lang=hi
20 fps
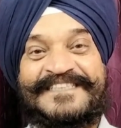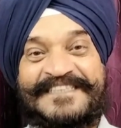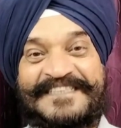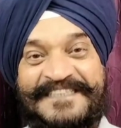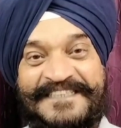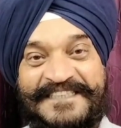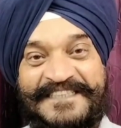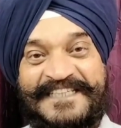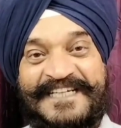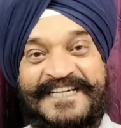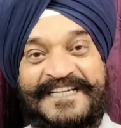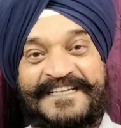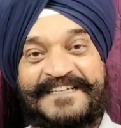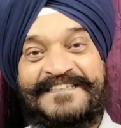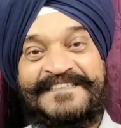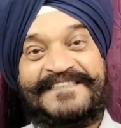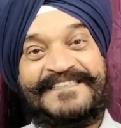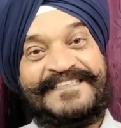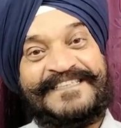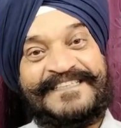कितनी टी आर
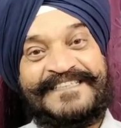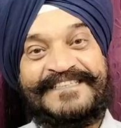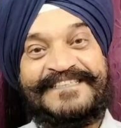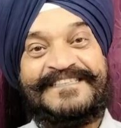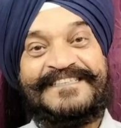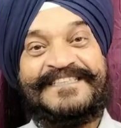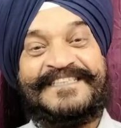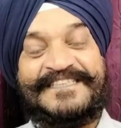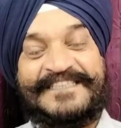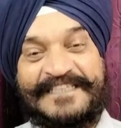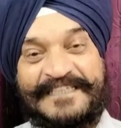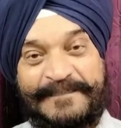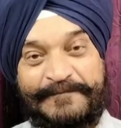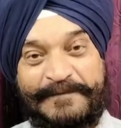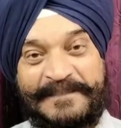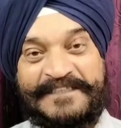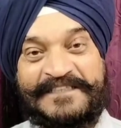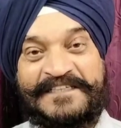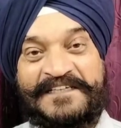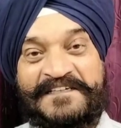एन कितने
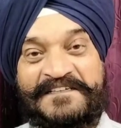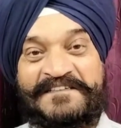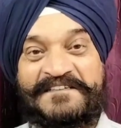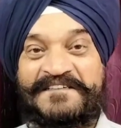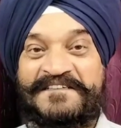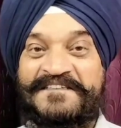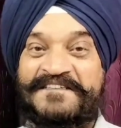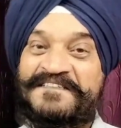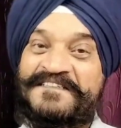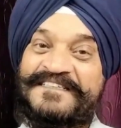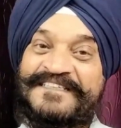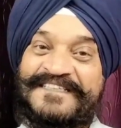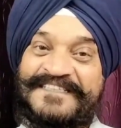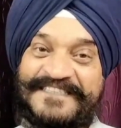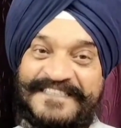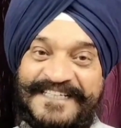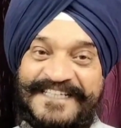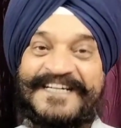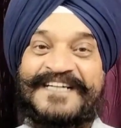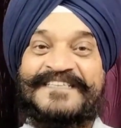पत्थर
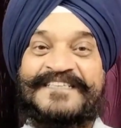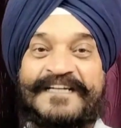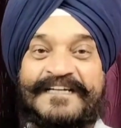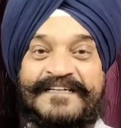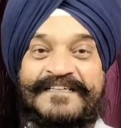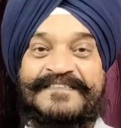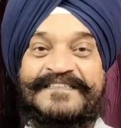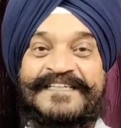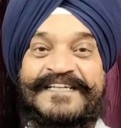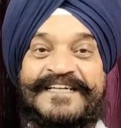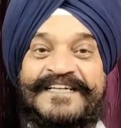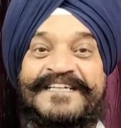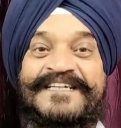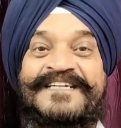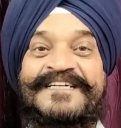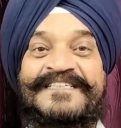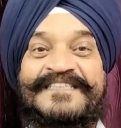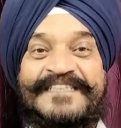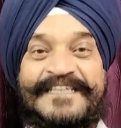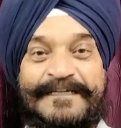कितने गाटर लगते हैं
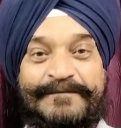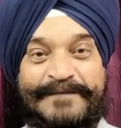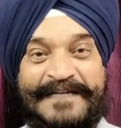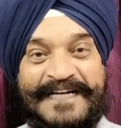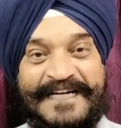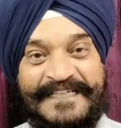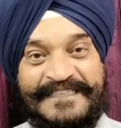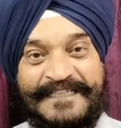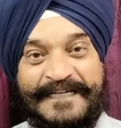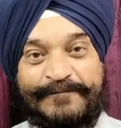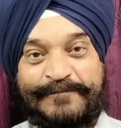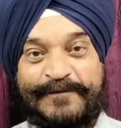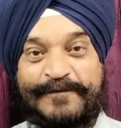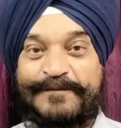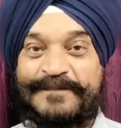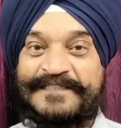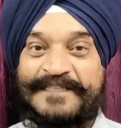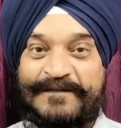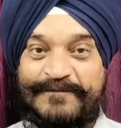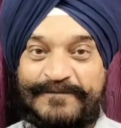ये मैं आज
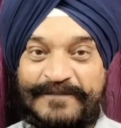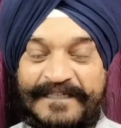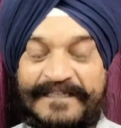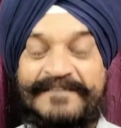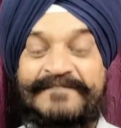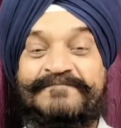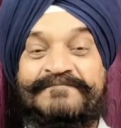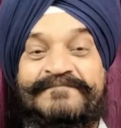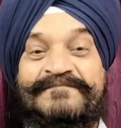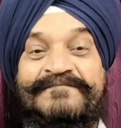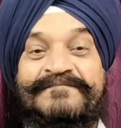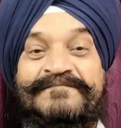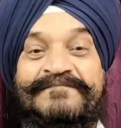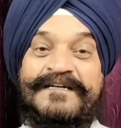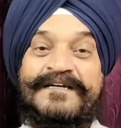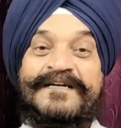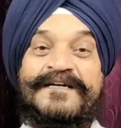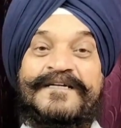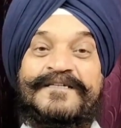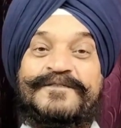आपको बताऊंगा
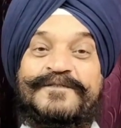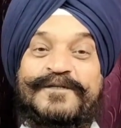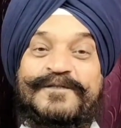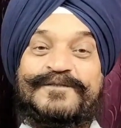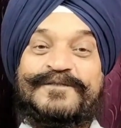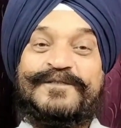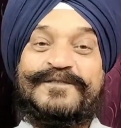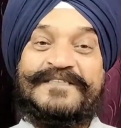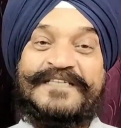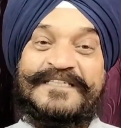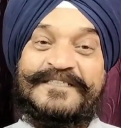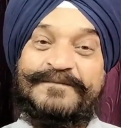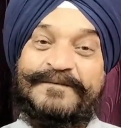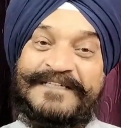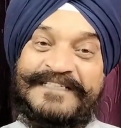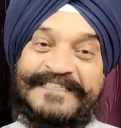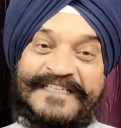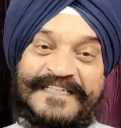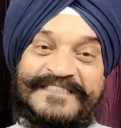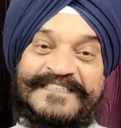दोस्तों दस
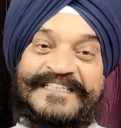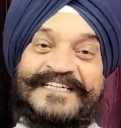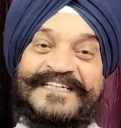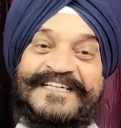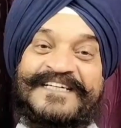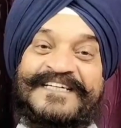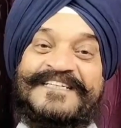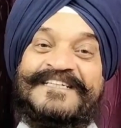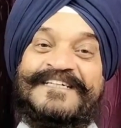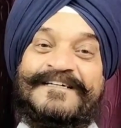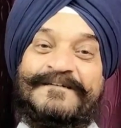बाई दस के